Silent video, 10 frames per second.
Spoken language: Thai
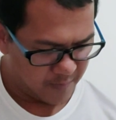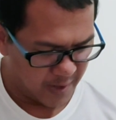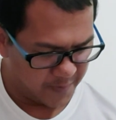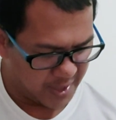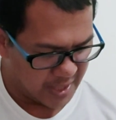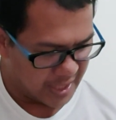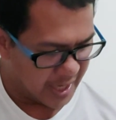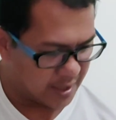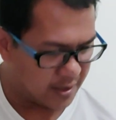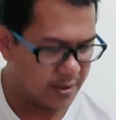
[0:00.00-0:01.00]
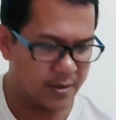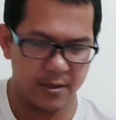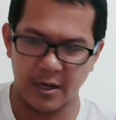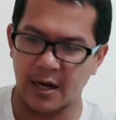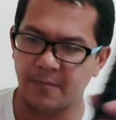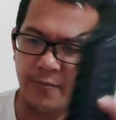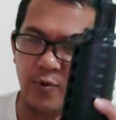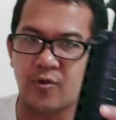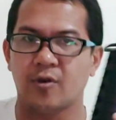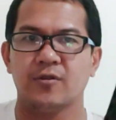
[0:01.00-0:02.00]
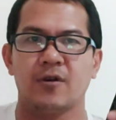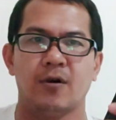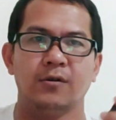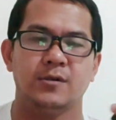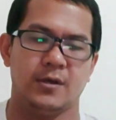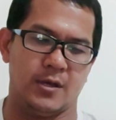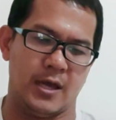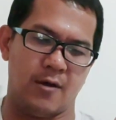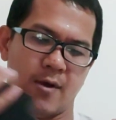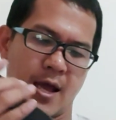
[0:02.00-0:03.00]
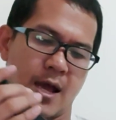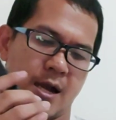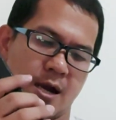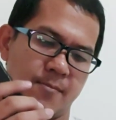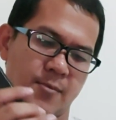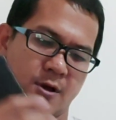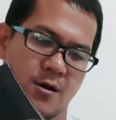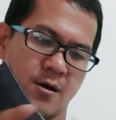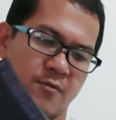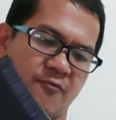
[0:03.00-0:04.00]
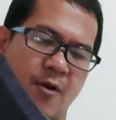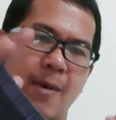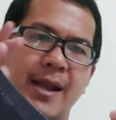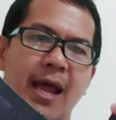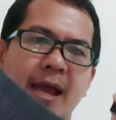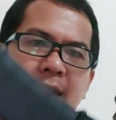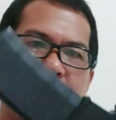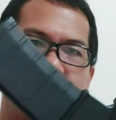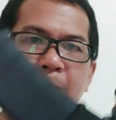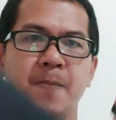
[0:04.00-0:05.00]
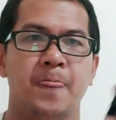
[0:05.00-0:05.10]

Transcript: เป็นปืนยิงเล่นนะครับ.22 LR นะครับก็พอบ้านได้นะครับ